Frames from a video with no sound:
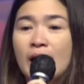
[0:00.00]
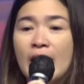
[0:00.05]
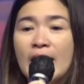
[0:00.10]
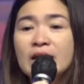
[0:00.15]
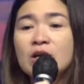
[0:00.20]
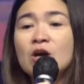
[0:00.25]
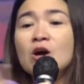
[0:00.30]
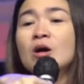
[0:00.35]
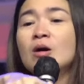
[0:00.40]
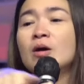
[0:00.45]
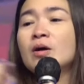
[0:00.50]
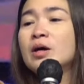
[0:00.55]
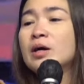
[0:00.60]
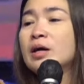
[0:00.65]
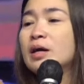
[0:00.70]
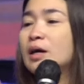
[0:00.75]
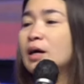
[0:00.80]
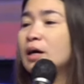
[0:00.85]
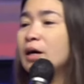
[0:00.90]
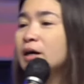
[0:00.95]
ayo
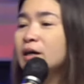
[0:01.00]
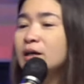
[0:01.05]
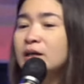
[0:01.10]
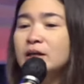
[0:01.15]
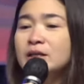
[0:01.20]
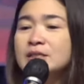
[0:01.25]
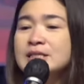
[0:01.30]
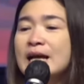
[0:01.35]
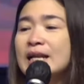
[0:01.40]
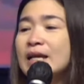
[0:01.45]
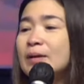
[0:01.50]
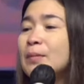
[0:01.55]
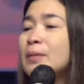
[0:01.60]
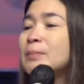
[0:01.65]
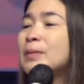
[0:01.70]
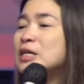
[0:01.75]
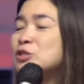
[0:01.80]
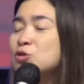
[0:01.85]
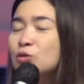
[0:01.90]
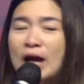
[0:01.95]
e, saling
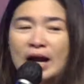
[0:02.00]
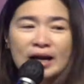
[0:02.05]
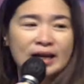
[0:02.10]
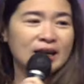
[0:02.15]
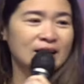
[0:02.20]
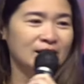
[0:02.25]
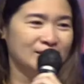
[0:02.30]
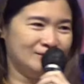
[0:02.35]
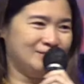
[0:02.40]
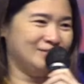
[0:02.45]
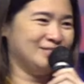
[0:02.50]
membasuh kaki